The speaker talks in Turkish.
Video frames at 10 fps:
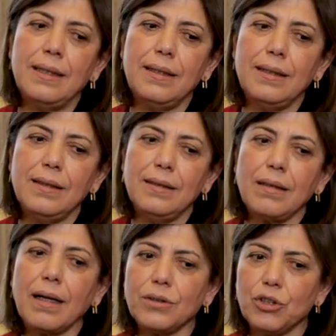E,
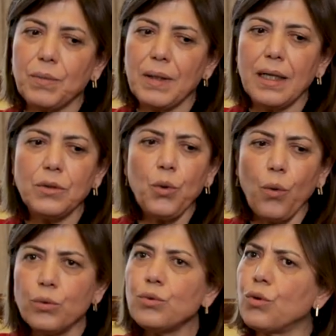tartışmalar
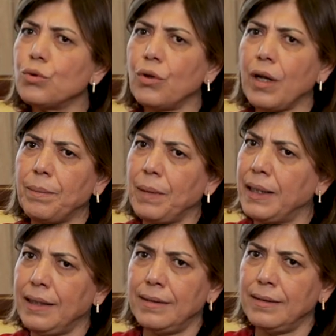yoğundu o dönem
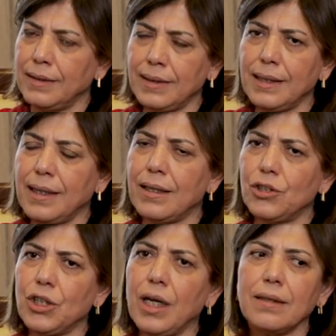hani nasıl
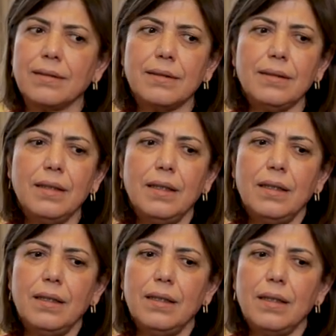karşılandı.
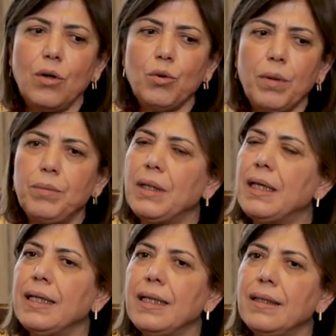E, Avrupa
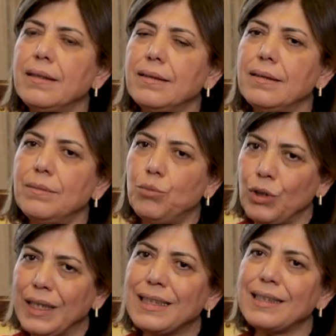Birliği e,
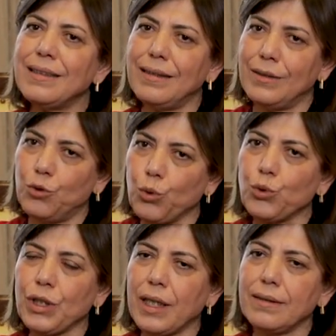bünyesinde de
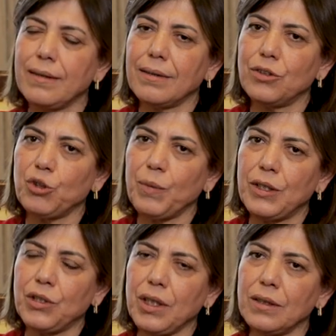çokça tartışma
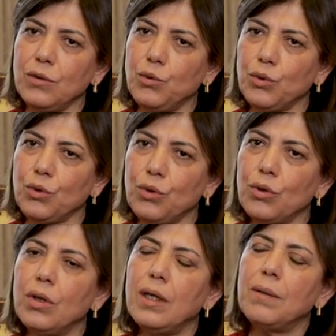yaşandı.
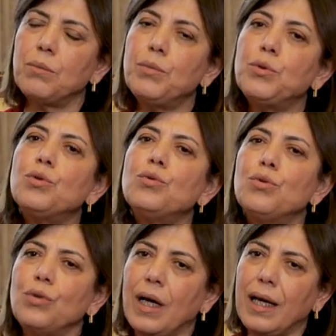Çünkü bu bütün
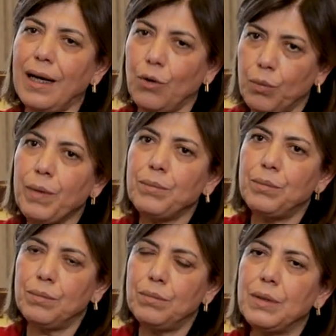dünyaya Avrupa
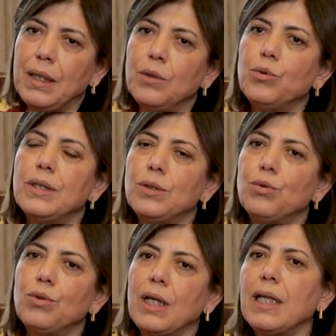Birliği
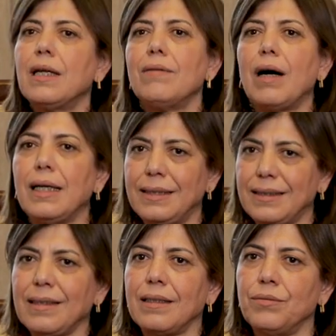üyesi ülkelere ve AIS
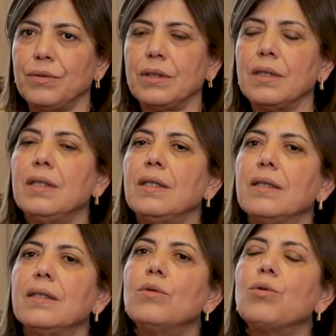tarafı
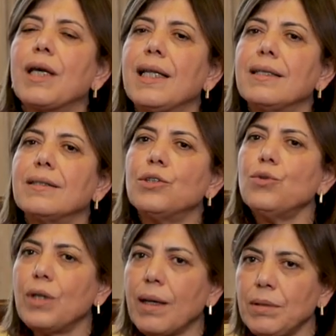e, ülkeler için
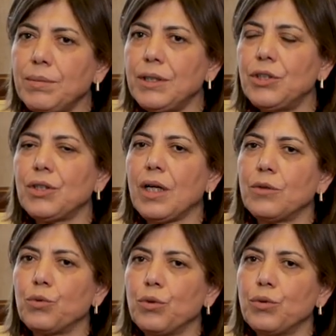önemli bir
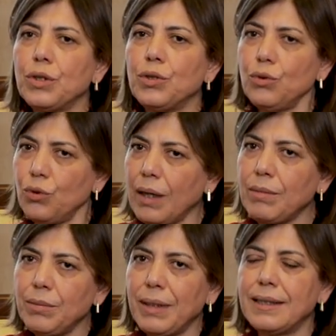iştihat olduğu için
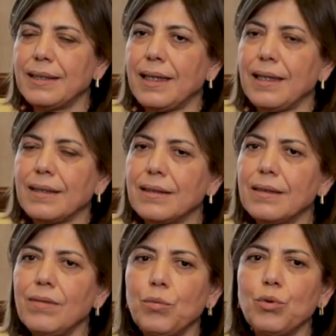önemli bir etki
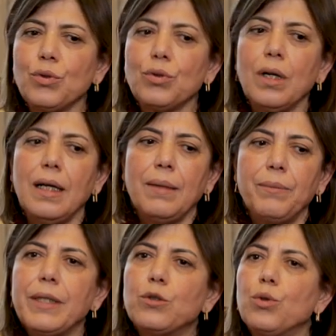yarattı ve bunun
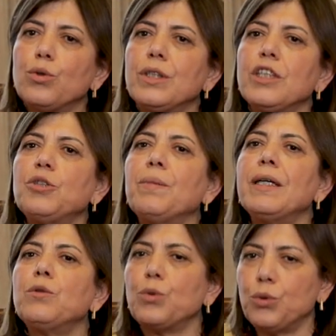bir
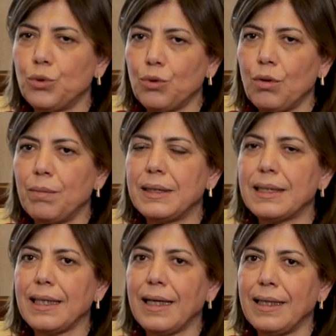sözleşmeye
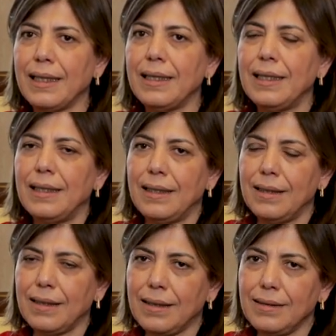dönüştürülmesi hani
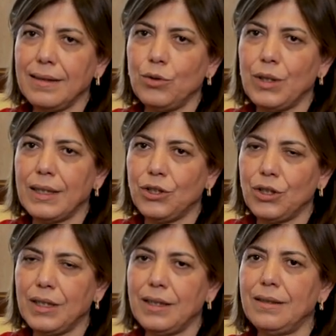e, kadına yönelik
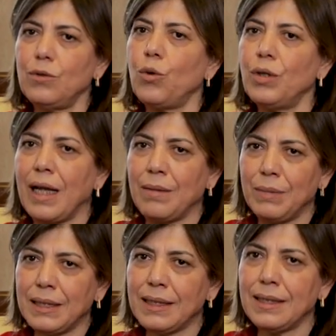şiddetin önlenmesi
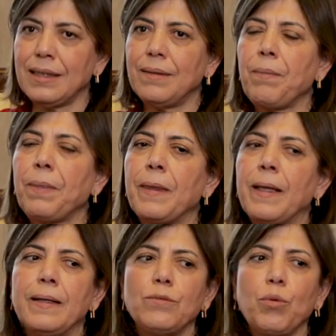giderilmesi,
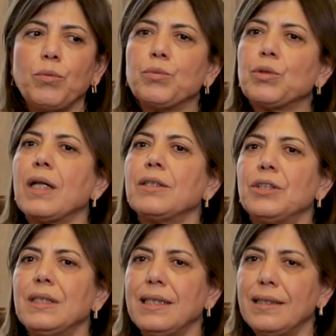e, toplumsal
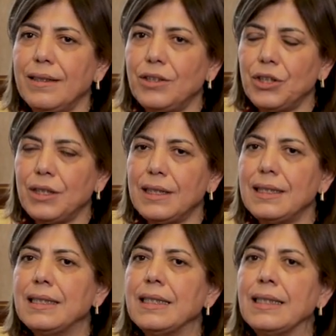cinsiyet
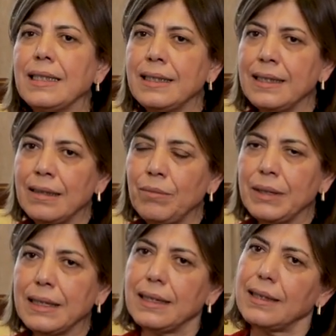eşitsizliğin
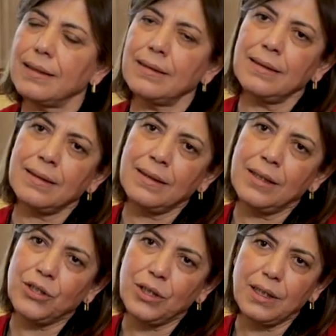giderilmesi, kadınların
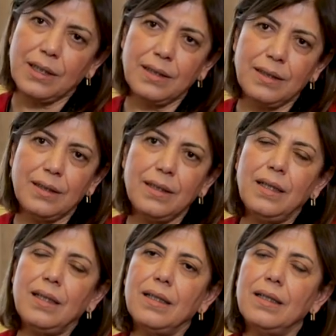yaşadıkları
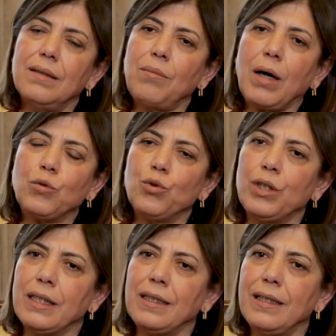e,
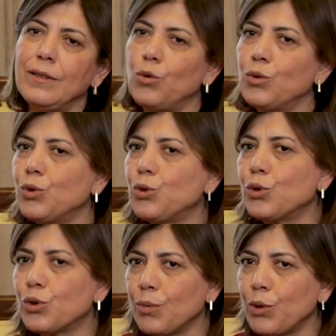mağduriyetlere dönük
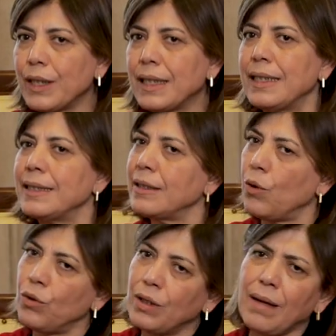çözüm önerileri,
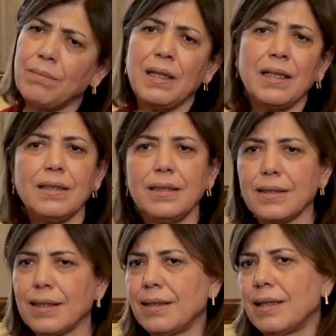önlemler,
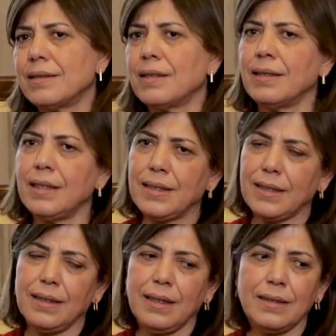yasalar,
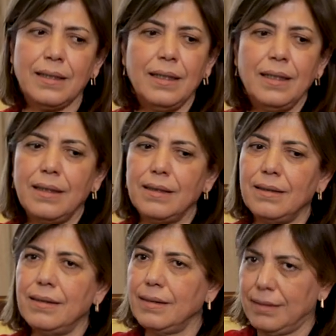anayasalar
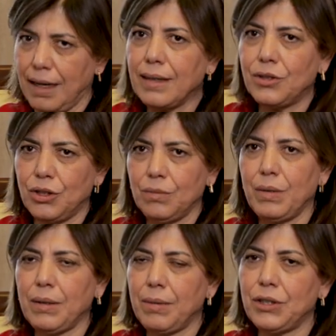e,
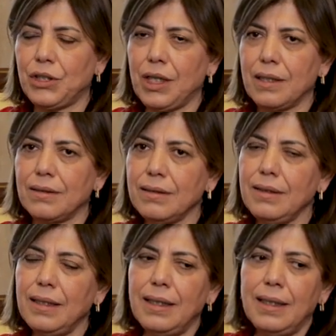tartışılmaya başlandı.